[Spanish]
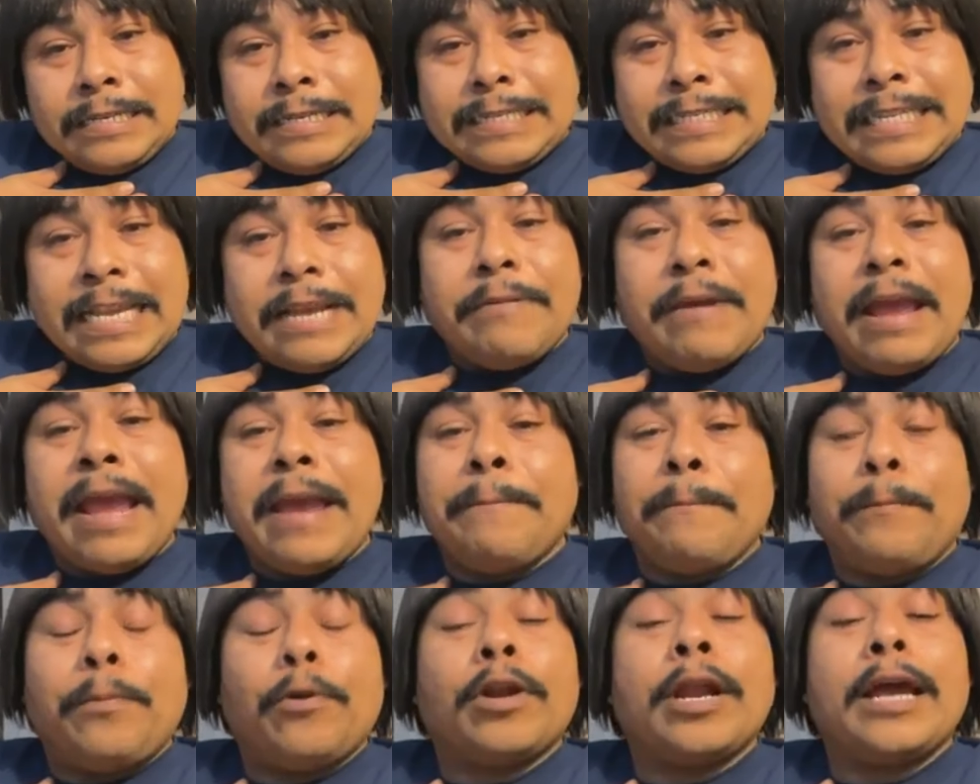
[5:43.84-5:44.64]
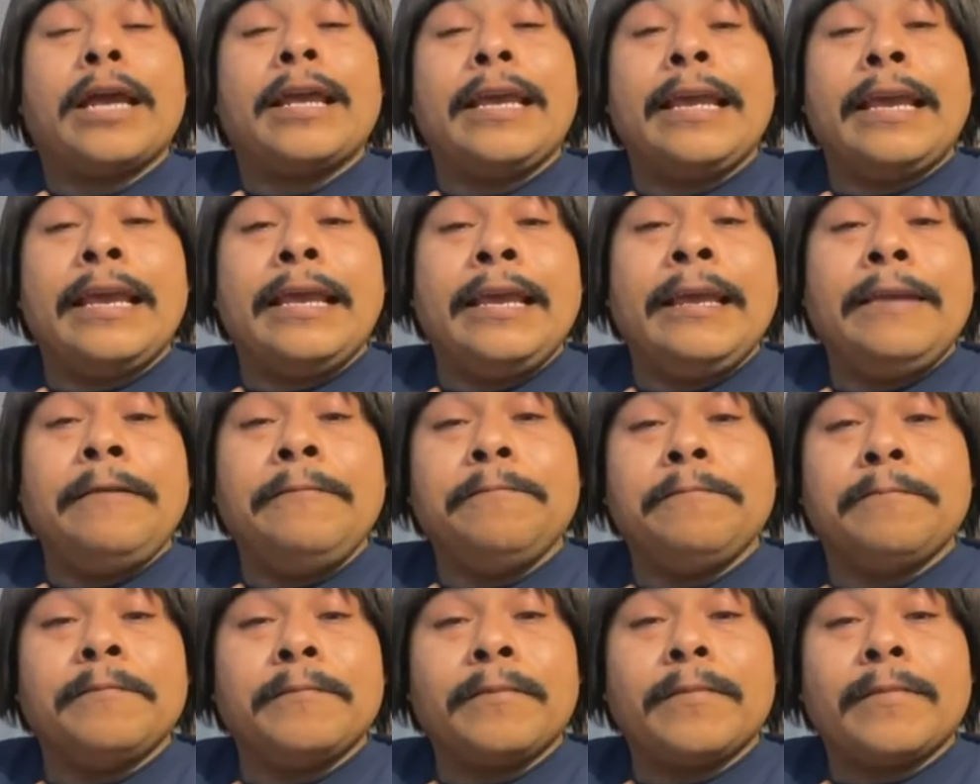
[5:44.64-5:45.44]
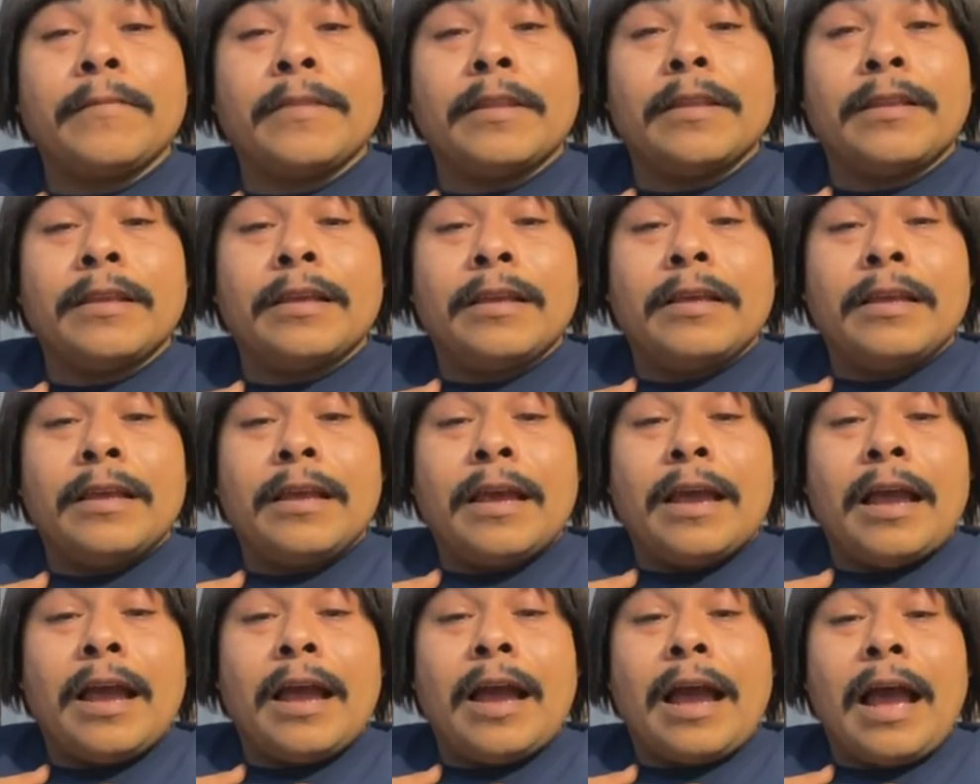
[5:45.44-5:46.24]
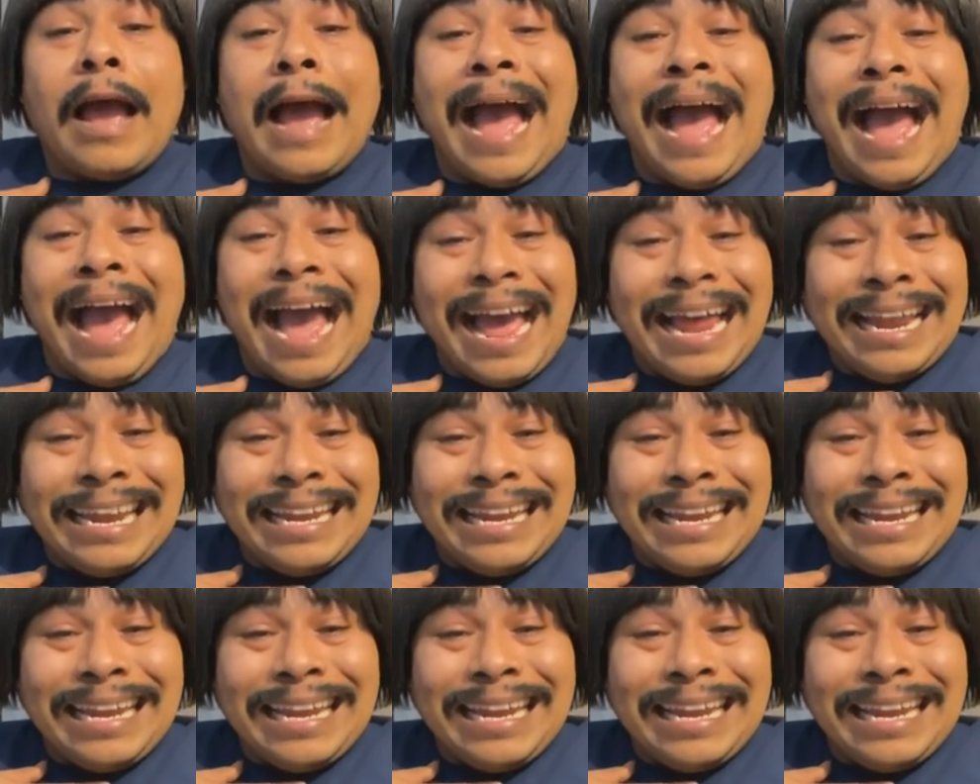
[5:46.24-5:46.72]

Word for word: Si ven por ahí a